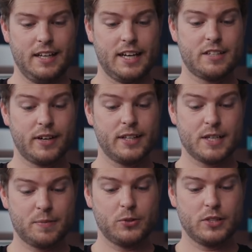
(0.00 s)
Ja, das waren jetzt
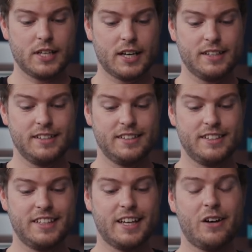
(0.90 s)
erstmal so die Sachen,
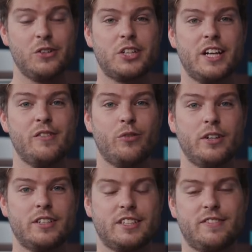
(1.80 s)
die ich herausstellen
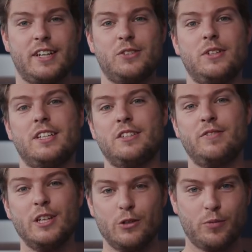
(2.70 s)
wollte. Es waren natürlich jetzt
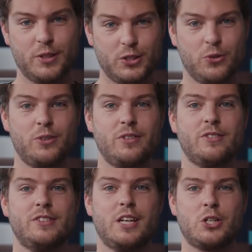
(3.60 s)
viele Informationen
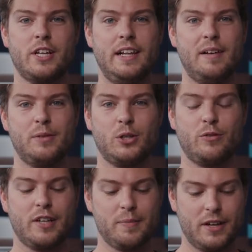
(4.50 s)
und sehr schnell, aber ich
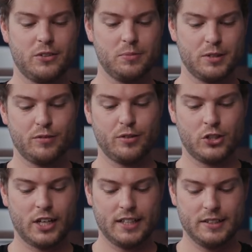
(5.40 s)
hoffe, ihr habt alles so ein bisschen
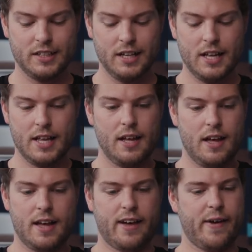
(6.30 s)
verstanden
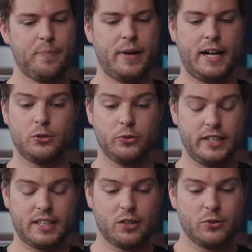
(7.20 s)
ähm, also
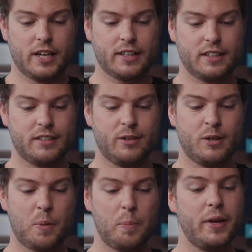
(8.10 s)
ich kann nur sagen, ich
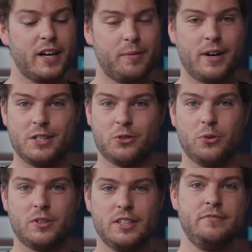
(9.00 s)
war mega
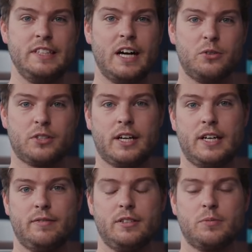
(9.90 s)
beeindruckt, wie
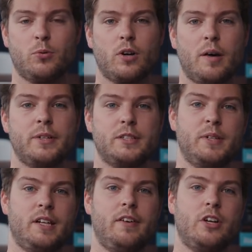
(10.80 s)
ausgereift dieses Programm jetzt
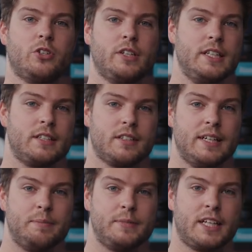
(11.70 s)
mittlerweile schon ist.
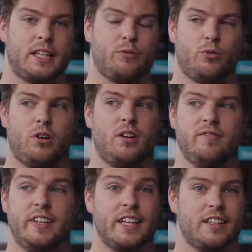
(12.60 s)
Ähm, es hat ja
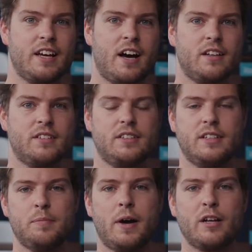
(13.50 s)
vor wenigen Jahren
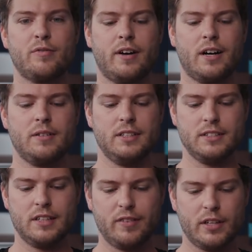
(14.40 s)
ähm, angefangen,
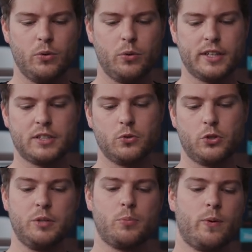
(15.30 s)
diese Entwicklung Richtung
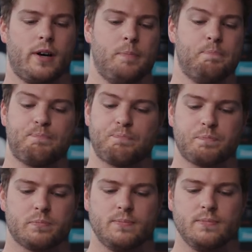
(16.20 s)
Schnittprogramm.
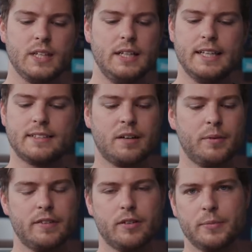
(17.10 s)
Jetzt kann
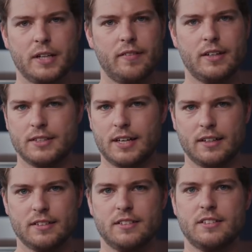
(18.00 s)
man einfach mittlerweile
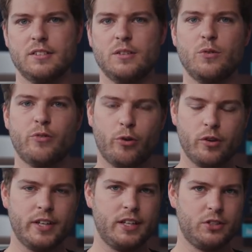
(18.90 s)
sagen, es ist ein
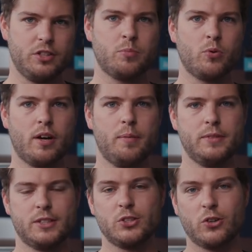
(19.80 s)
vollwertiges Schnittprogramm,
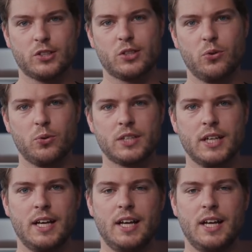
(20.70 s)
es ist kostenlos,